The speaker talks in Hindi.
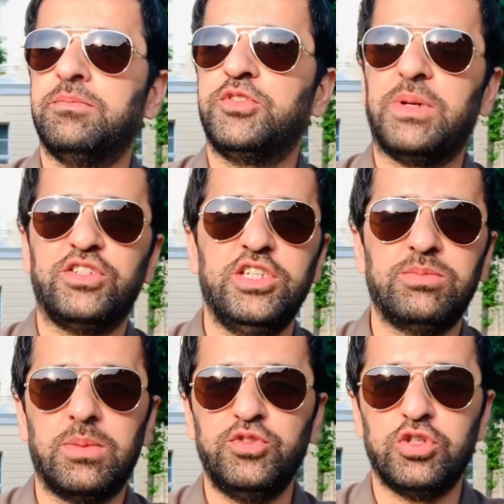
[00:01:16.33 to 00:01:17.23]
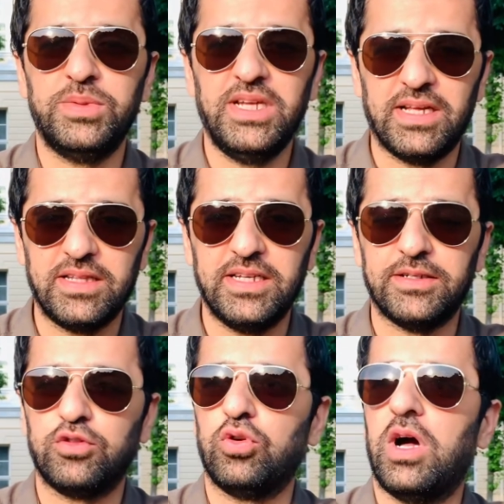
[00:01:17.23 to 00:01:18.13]
स्पेशली जब आप जर्मनी आते हैं
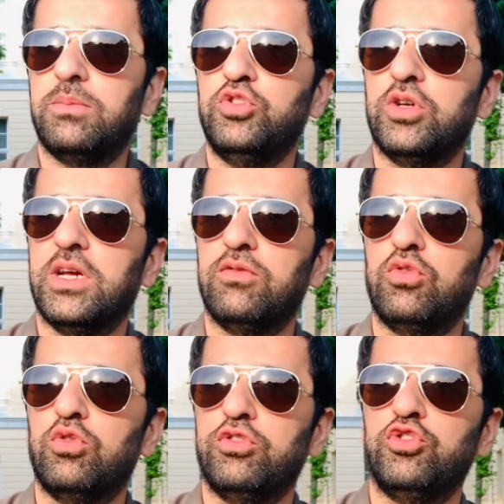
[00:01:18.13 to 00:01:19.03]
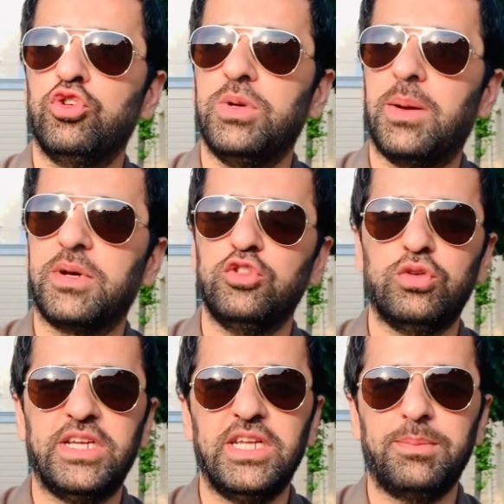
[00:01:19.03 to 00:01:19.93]
तो आप जो है वो शुरू में आपका जो
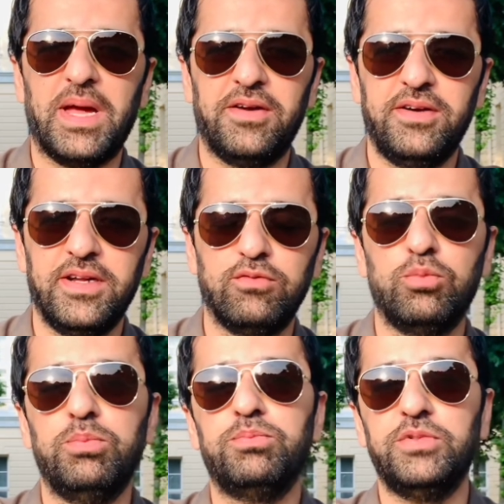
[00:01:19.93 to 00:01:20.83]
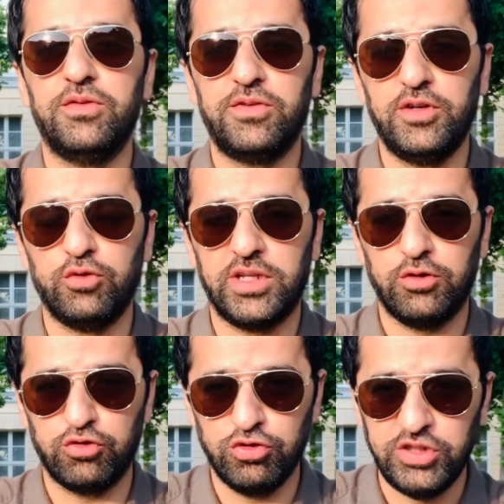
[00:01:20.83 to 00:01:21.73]
ईटिंग पैटर्न है वो डिफरेंट होता है
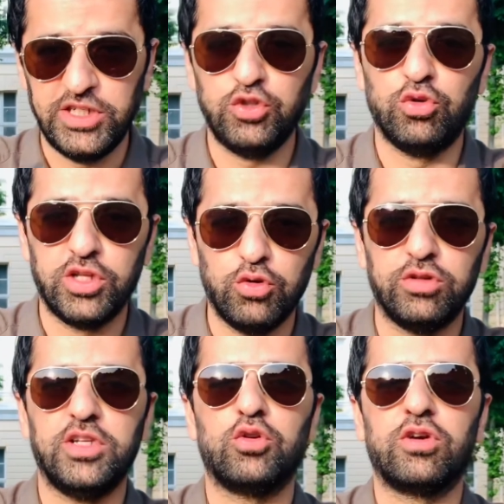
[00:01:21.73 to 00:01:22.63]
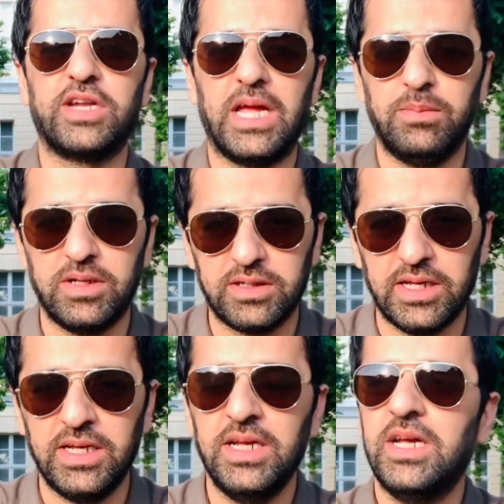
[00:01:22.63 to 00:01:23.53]
उसको चेंज होते होते थोड़ा टाइम लगता है
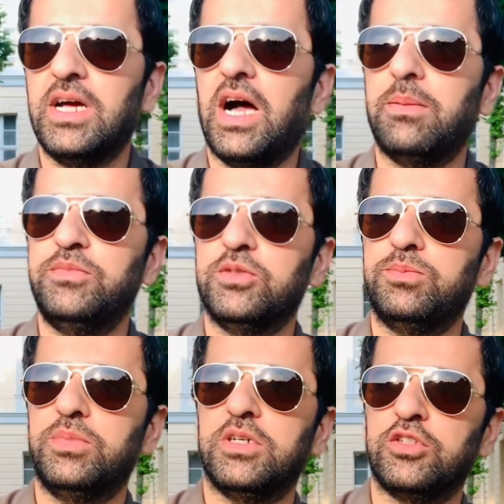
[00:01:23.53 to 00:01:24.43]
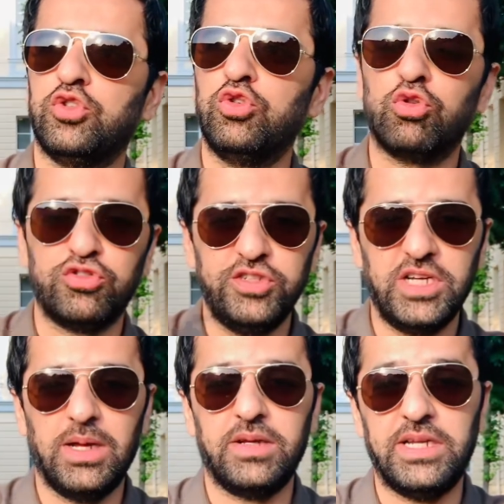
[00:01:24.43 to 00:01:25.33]
आप जब जो ग्रोसरी
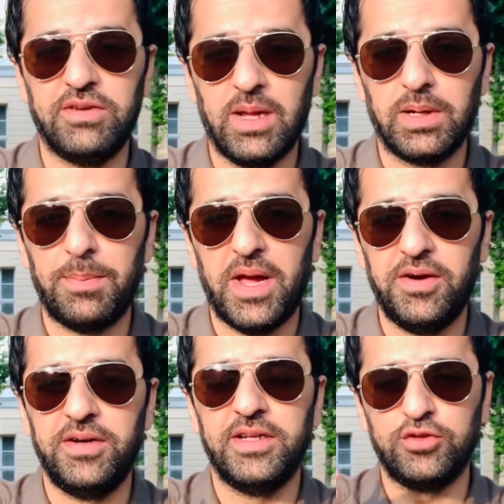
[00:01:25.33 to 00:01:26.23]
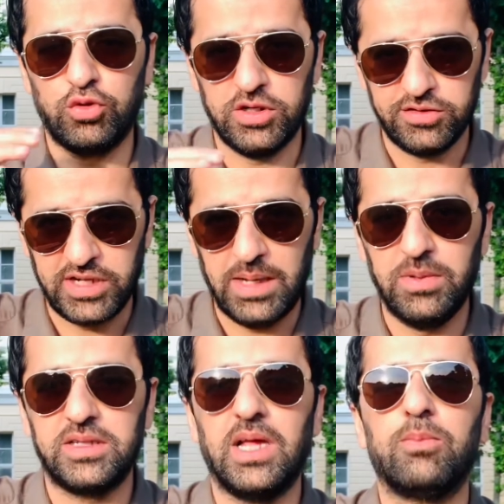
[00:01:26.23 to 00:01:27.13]
का इवन आपका पैटर्न है थोड़ा टाइम
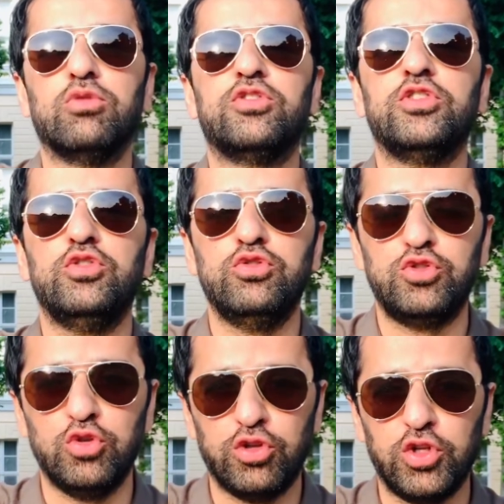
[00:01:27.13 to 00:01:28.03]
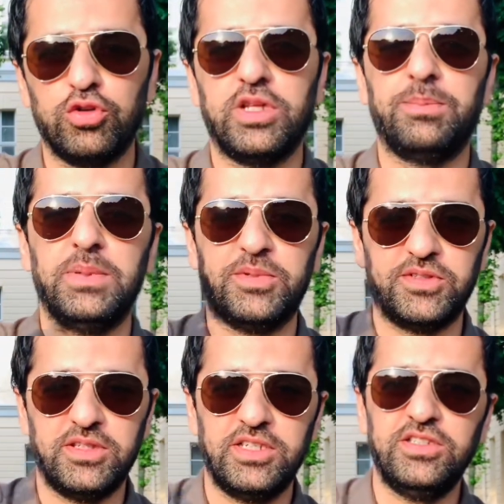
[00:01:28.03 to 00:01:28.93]
लगता है आपको उससे यूज़ टू होते होते अपनी
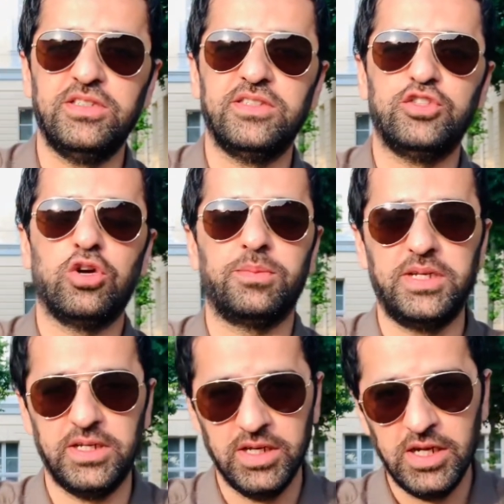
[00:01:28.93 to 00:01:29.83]
पसंद की चीज़ें जो आपकी